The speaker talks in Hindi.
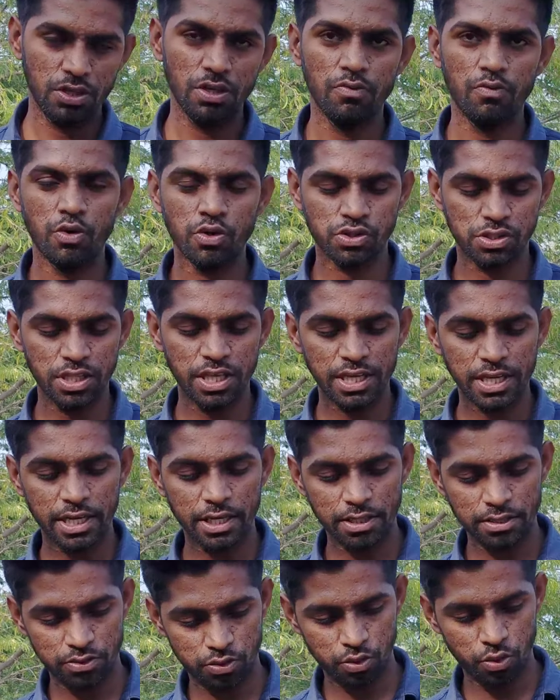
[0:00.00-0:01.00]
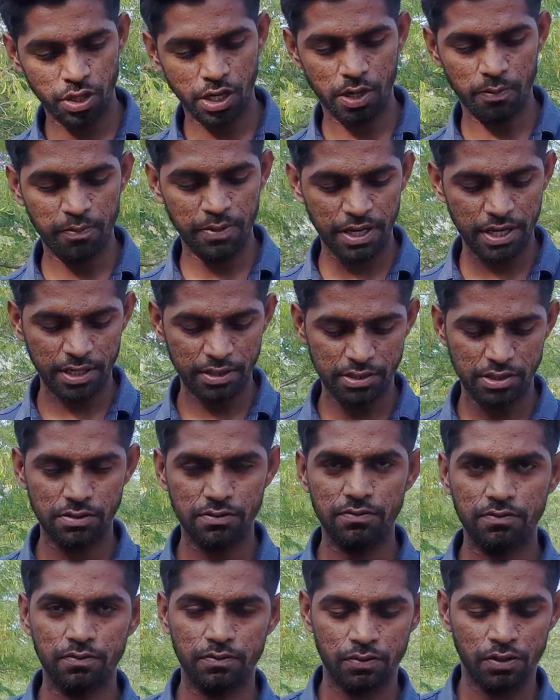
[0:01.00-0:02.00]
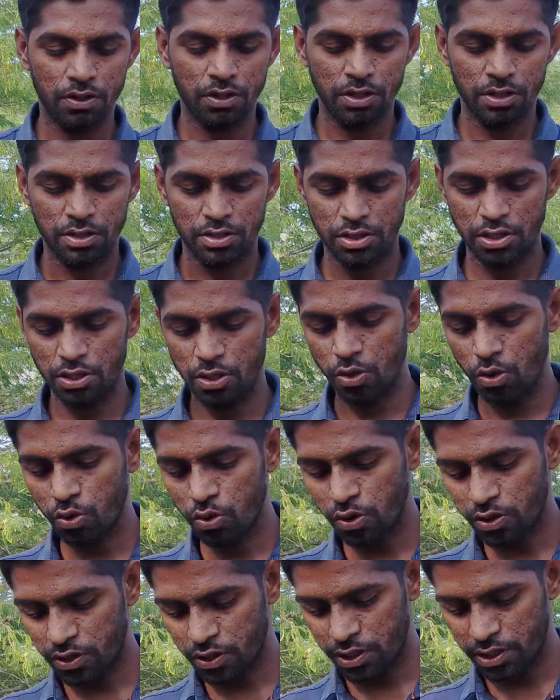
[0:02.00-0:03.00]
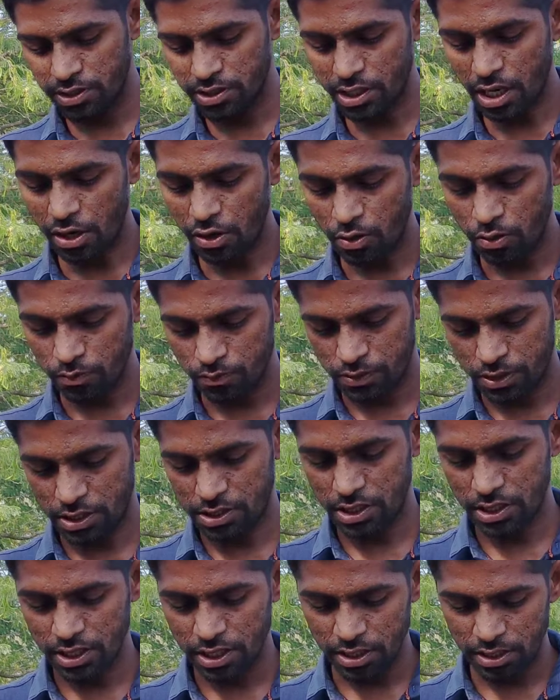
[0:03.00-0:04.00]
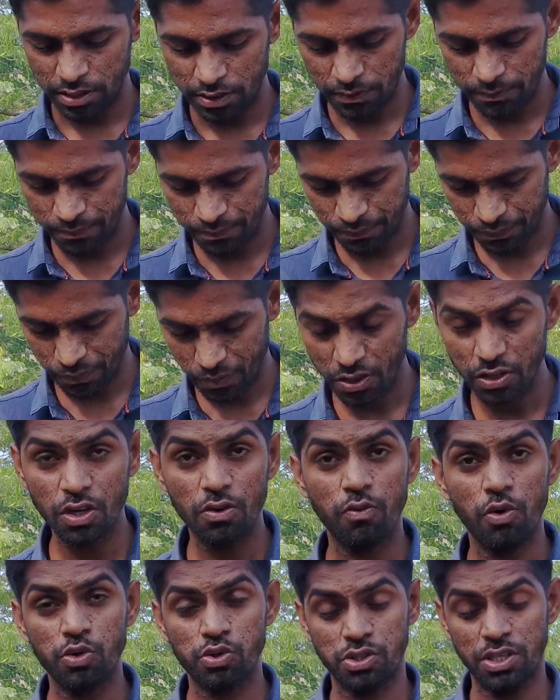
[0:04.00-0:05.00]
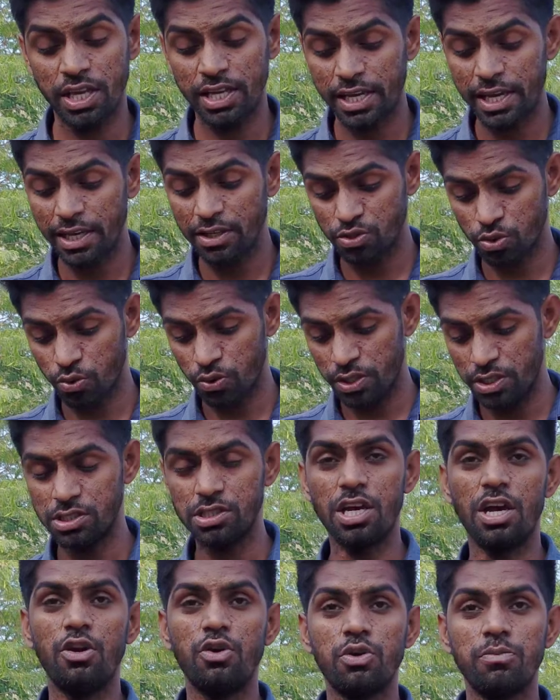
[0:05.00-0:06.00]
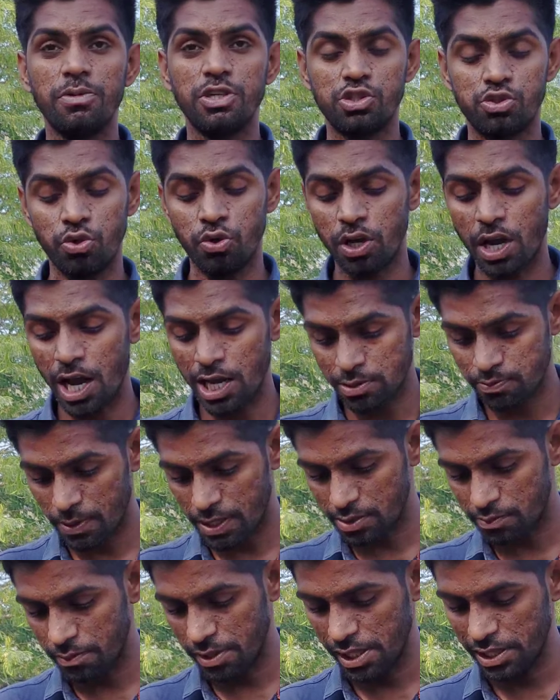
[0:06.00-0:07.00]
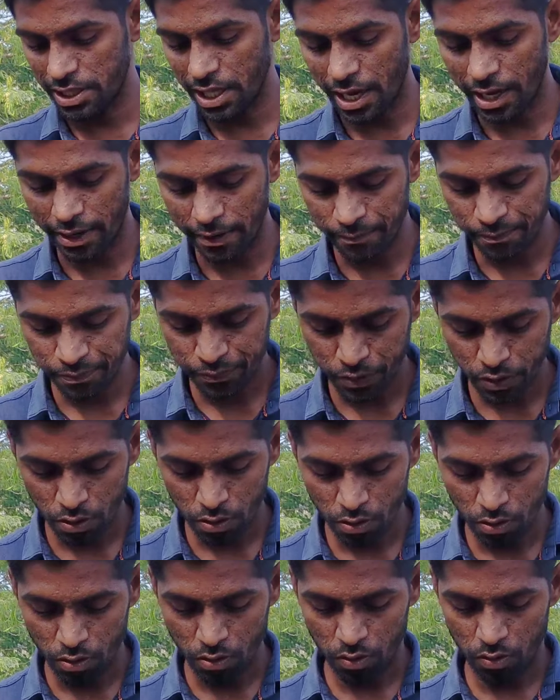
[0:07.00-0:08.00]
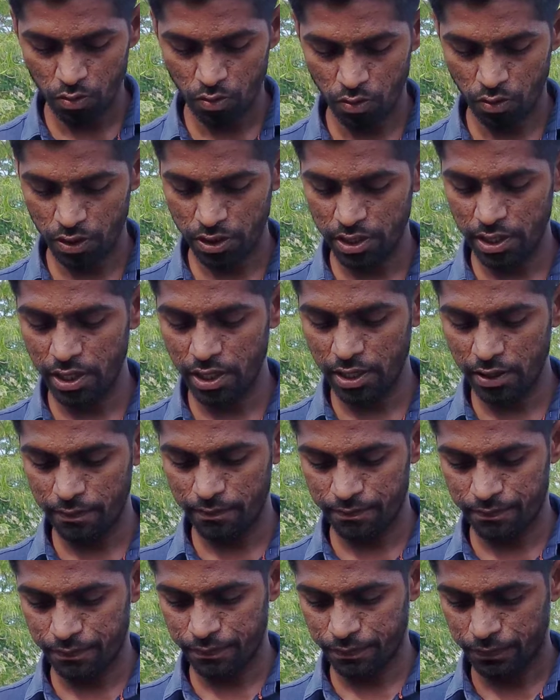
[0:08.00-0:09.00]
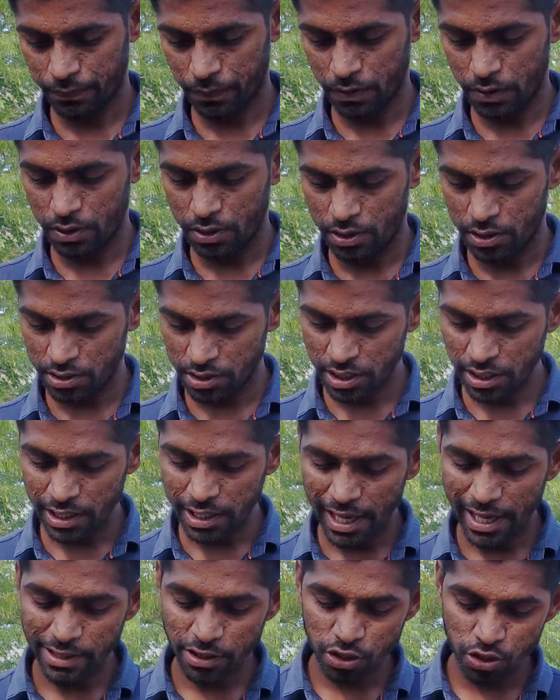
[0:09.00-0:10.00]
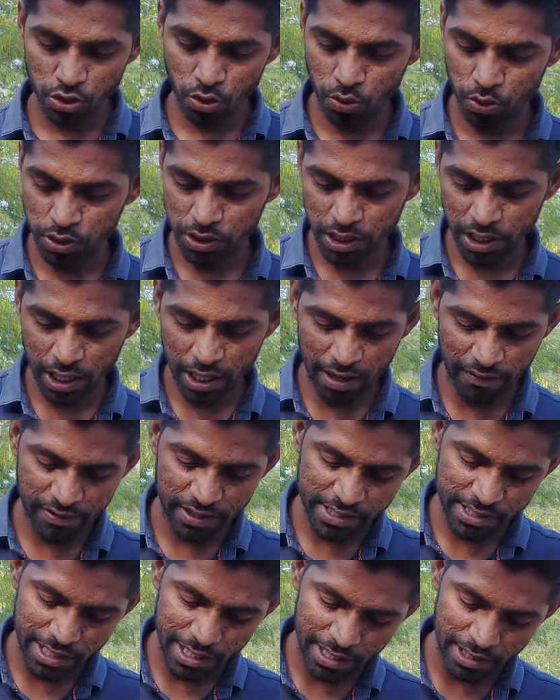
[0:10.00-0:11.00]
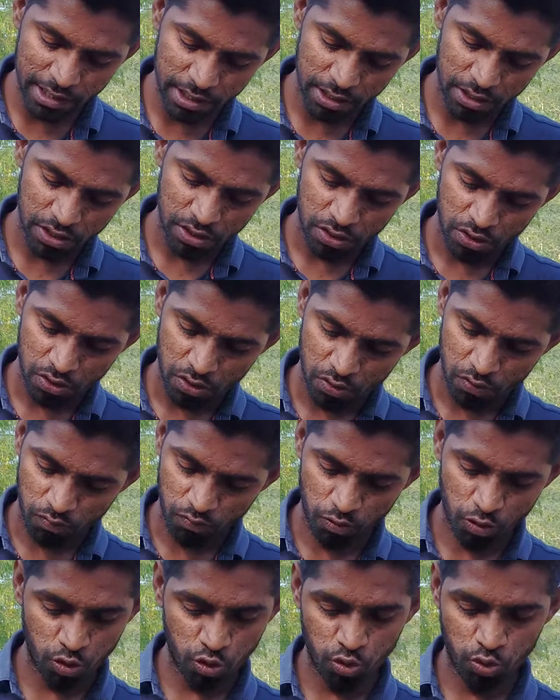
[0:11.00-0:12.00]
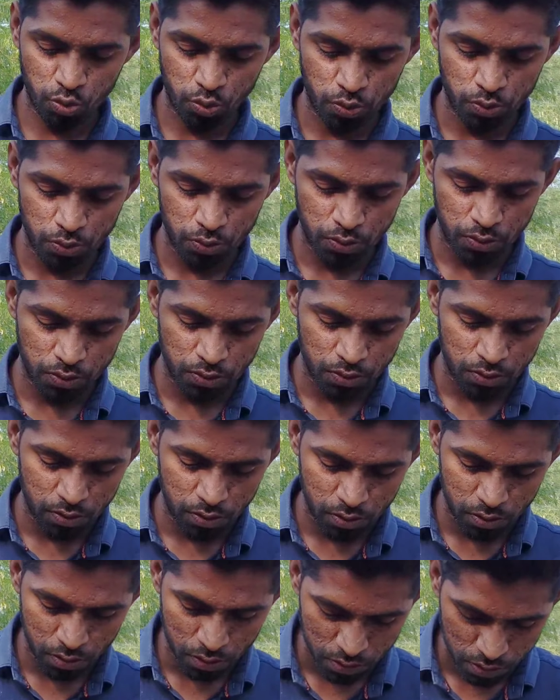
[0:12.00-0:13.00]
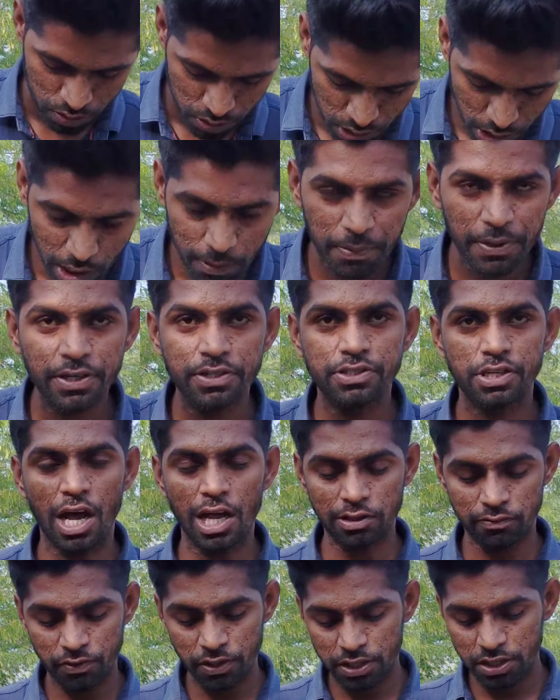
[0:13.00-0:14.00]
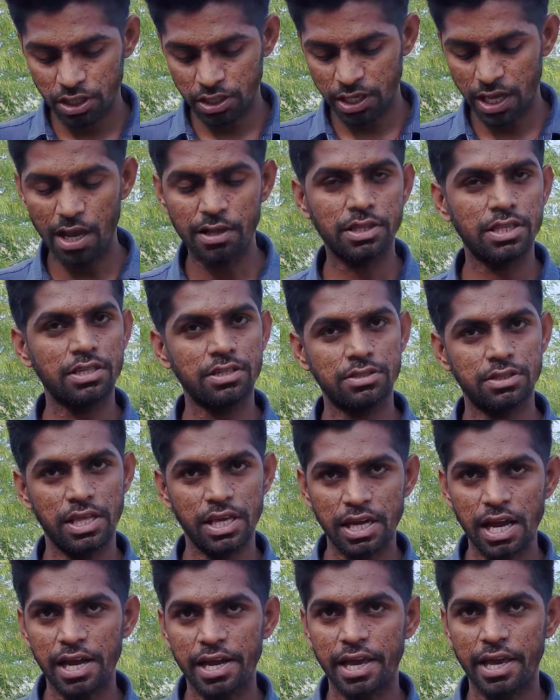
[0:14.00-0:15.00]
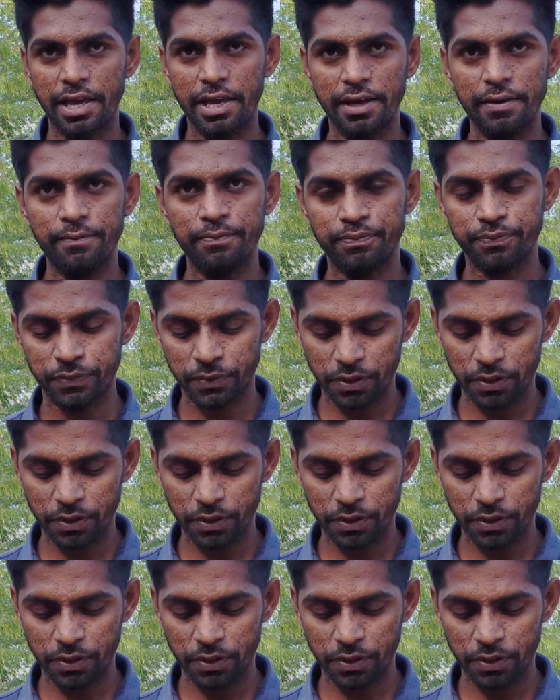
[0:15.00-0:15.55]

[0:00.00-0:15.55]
ये वो स्नैक है जो घर में ये लोगों के इंसानों जैसे कि ये वो स्नैक है जो इंसानों की बस्तियों के आसपास मिलता है और ये इसकी लेंथ जो होती है एवरेज लेंथ वो छः फीट सात फीट तक यहाँ तक देखा गया है